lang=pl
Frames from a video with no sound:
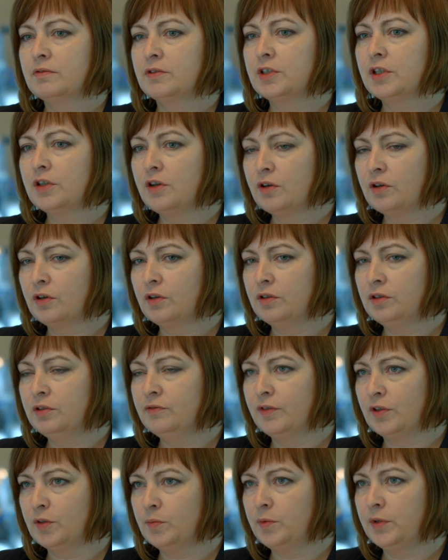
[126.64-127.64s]
Szeroko
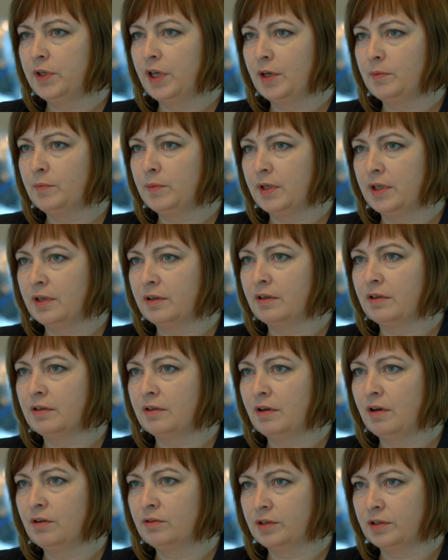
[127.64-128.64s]
informujemy
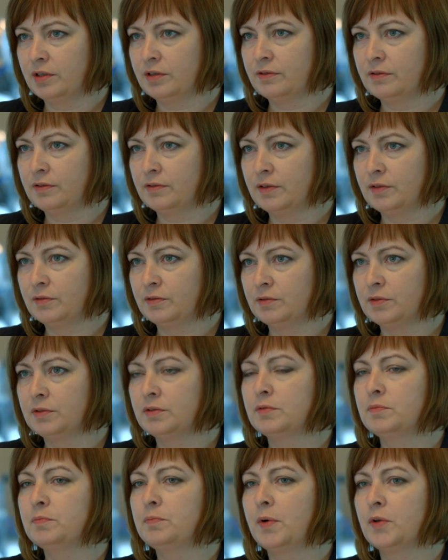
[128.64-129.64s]
o tych
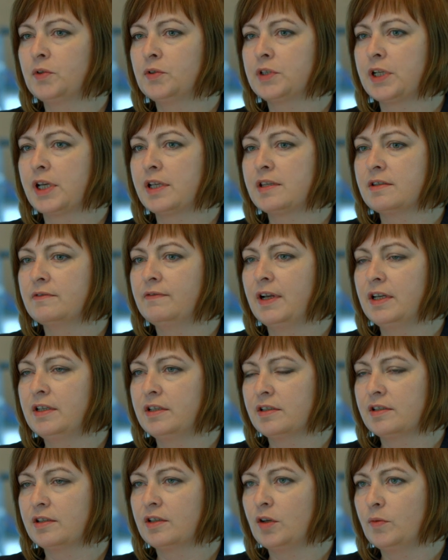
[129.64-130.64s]
podczas
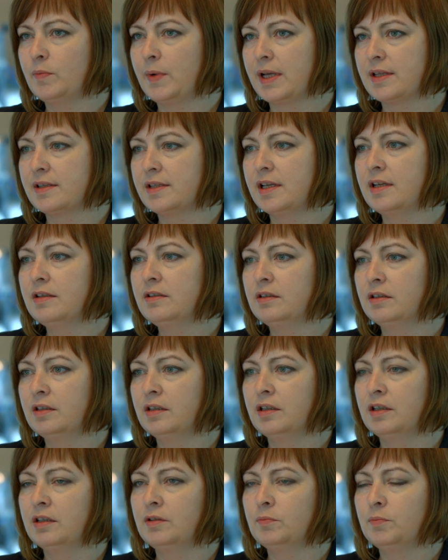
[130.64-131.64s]
walnych zgromadzeń
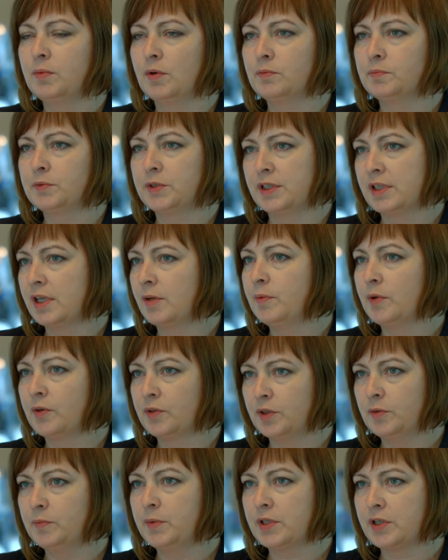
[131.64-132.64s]
i przez
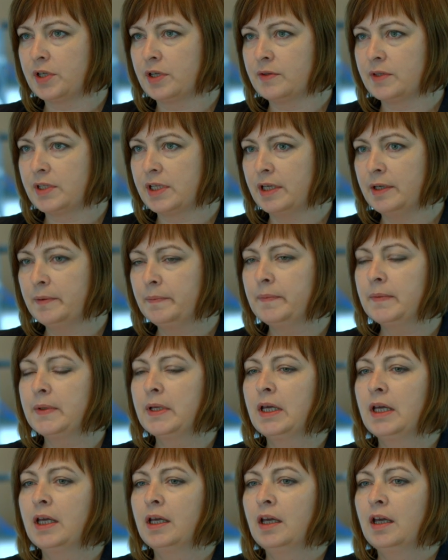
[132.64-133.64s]
raporty bieżące.
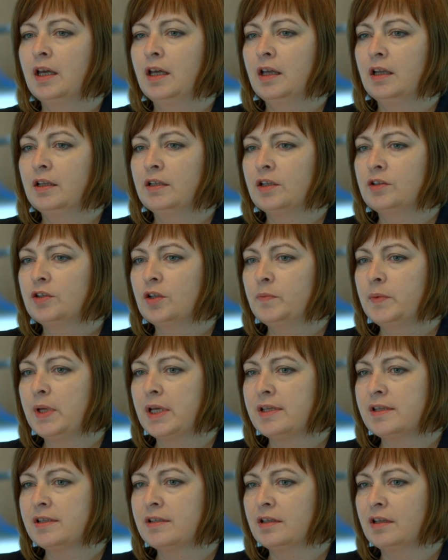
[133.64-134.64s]

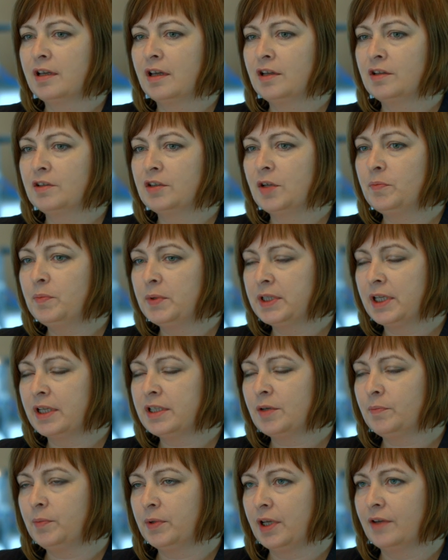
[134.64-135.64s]
Natomiast te
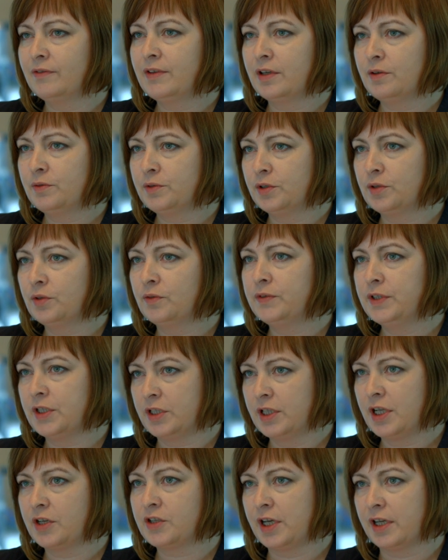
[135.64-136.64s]
pytania pojawiają się
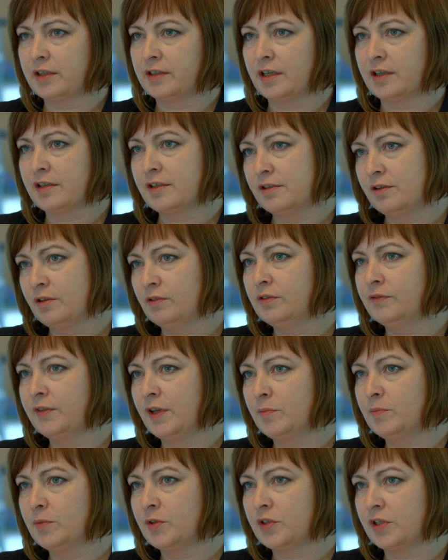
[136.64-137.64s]
również na czatach, stąd
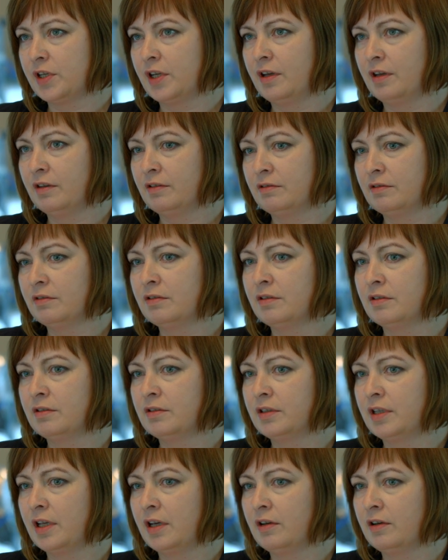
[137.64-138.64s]
wiemy, że
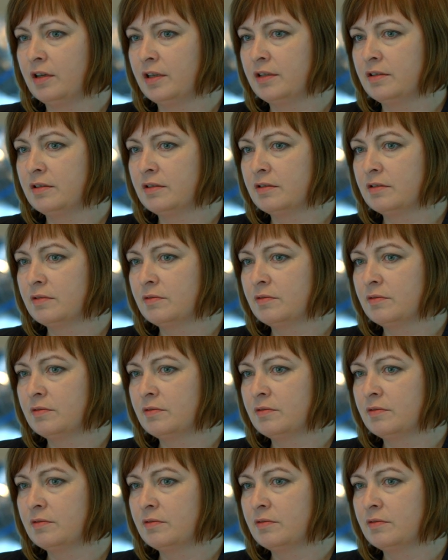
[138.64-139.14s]
te